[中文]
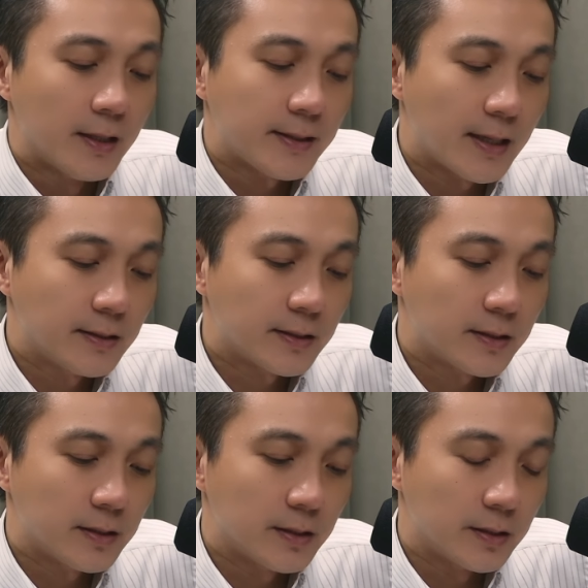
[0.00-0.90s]
但
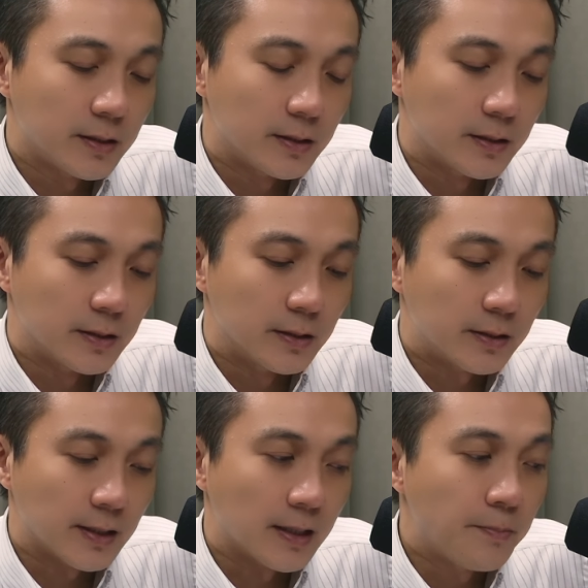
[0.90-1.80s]
是
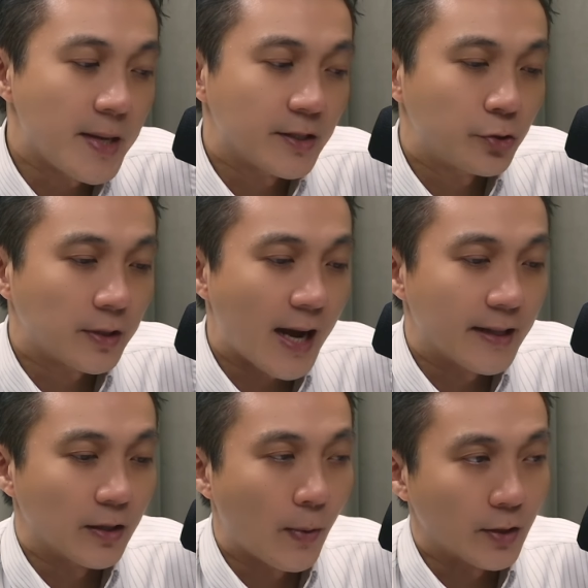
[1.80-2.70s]
整个面去
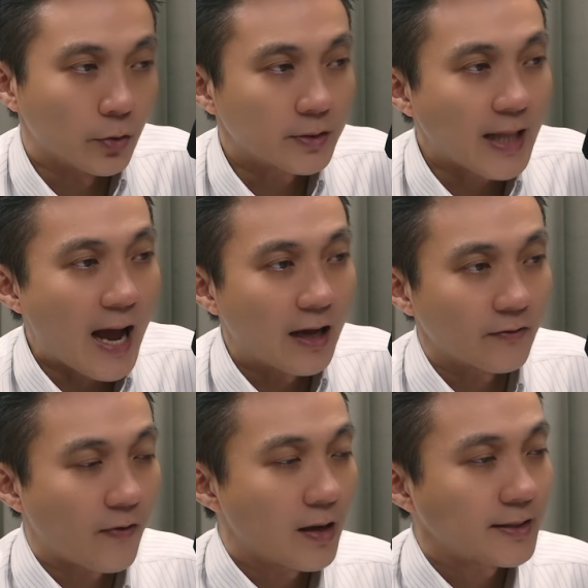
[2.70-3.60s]
看的话，从大
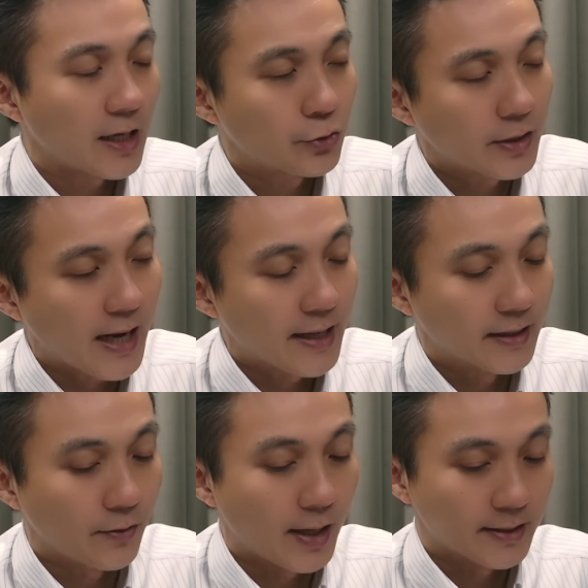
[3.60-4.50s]
方向去看
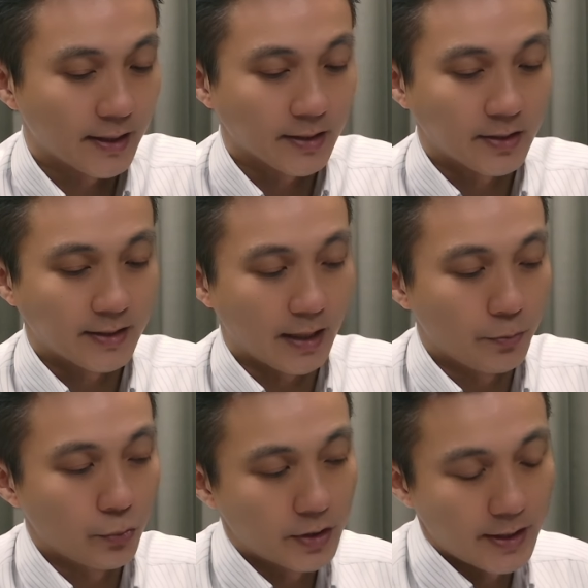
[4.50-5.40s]
的话，整个市场
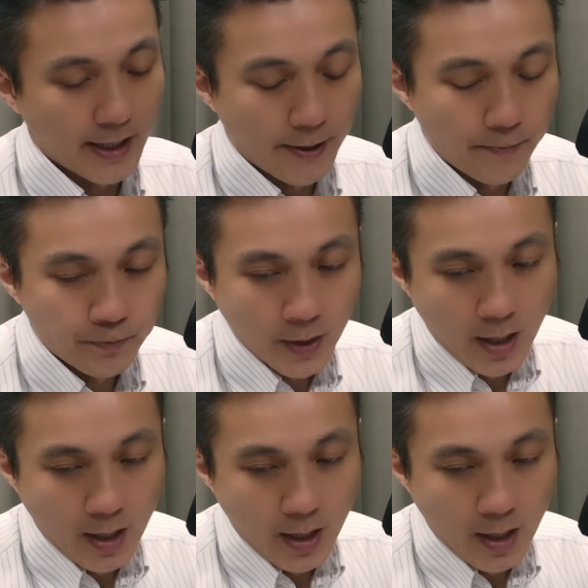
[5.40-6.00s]
目前。